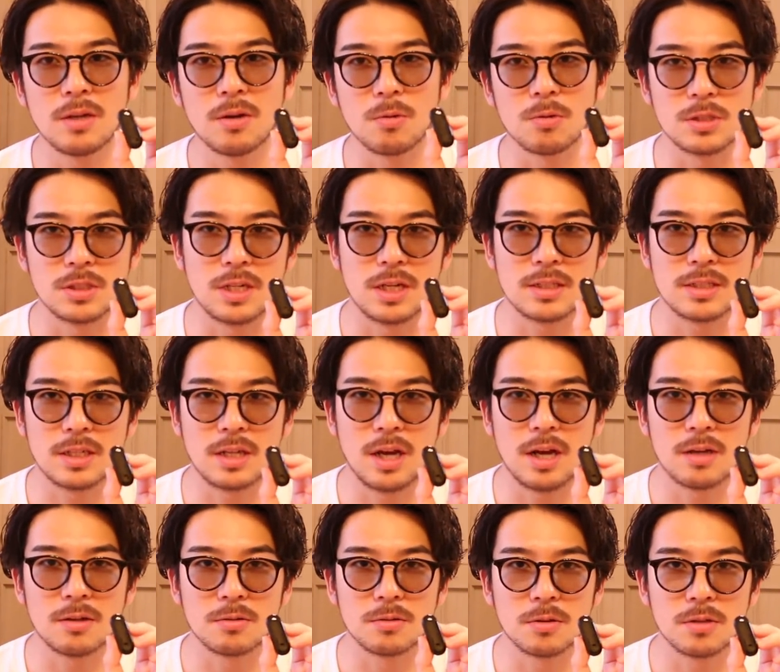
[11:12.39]
お知らせ
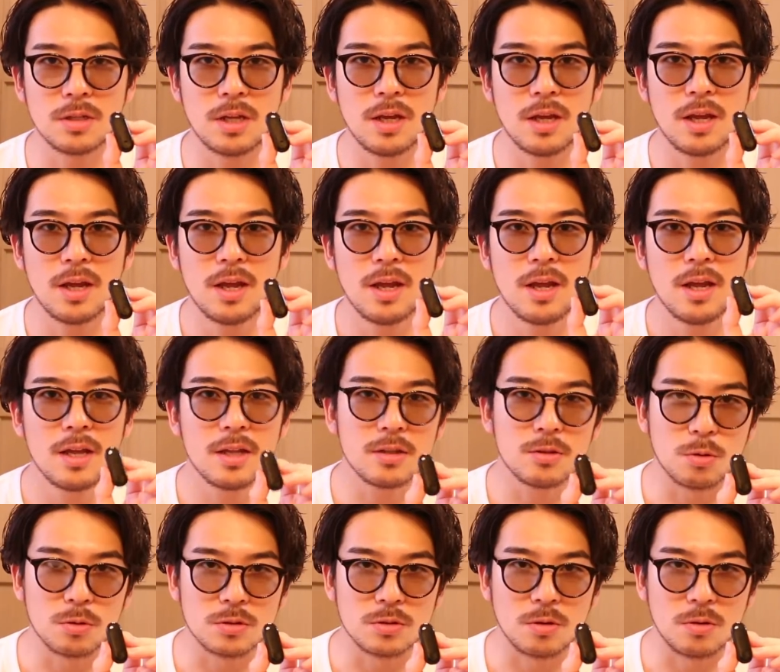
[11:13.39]
があるので
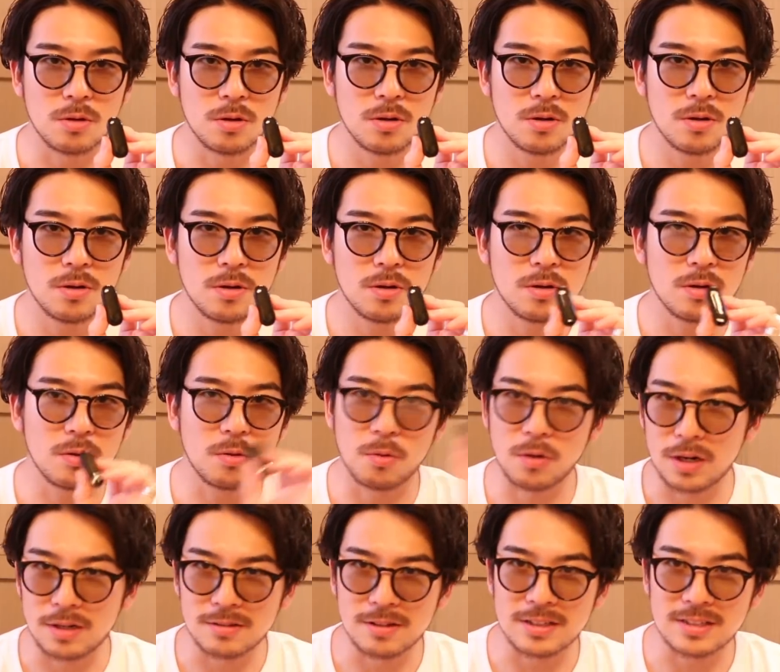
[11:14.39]
どうぞご
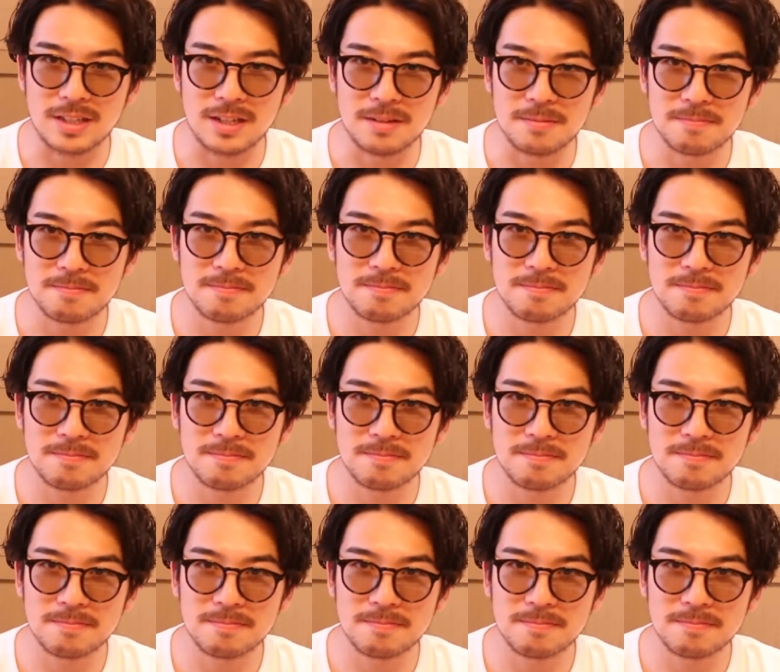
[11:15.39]
覧ください